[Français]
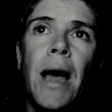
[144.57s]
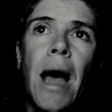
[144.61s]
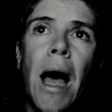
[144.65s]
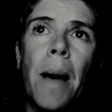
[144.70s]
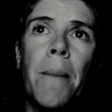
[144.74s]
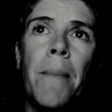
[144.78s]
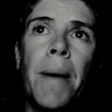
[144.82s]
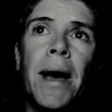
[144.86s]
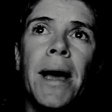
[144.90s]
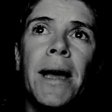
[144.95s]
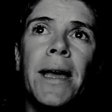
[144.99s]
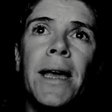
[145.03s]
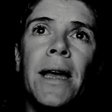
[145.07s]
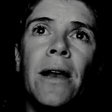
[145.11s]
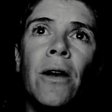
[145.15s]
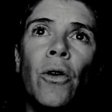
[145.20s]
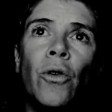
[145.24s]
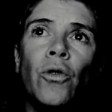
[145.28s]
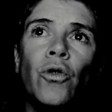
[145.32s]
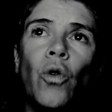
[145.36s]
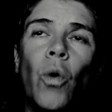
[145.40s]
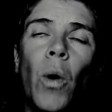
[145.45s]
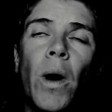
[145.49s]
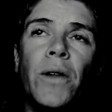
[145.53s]
à marquer
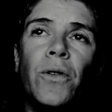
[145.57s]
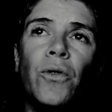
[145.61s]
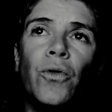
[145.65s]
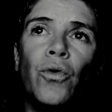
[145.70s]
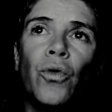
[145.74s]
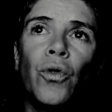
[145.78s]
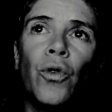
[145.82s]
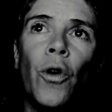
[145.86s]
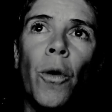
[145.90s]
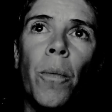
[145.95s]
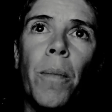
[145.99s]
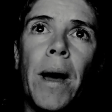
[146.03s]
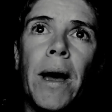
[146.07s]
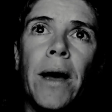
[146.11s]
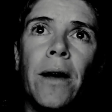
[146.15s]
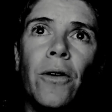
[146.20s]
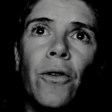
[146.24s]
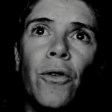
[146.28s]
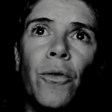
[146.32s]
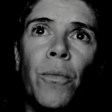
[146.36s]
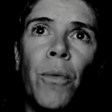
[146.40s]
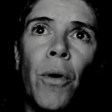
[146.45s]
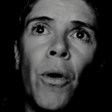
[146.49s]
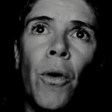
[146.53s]
l'endroit de ton
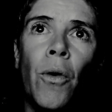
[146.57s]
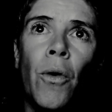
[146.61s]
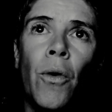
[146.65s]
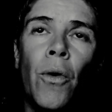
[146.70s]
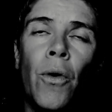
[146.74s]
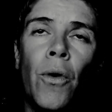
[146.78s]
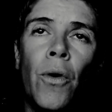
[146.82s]
embarquement.